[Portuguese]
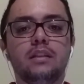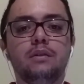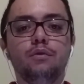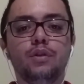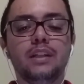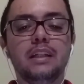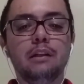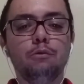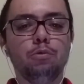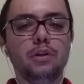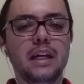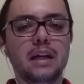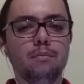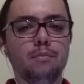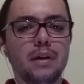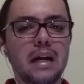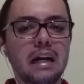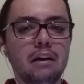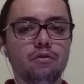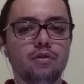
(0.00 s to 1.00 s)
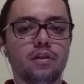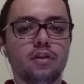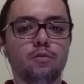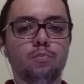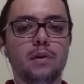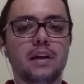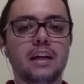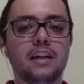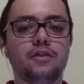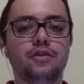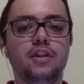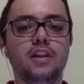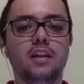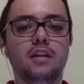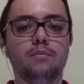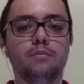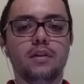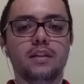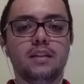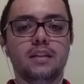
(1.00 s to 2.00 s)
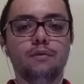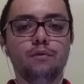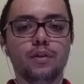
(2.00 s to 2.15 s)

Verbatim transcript: se você não quebrar os seus paradigmas,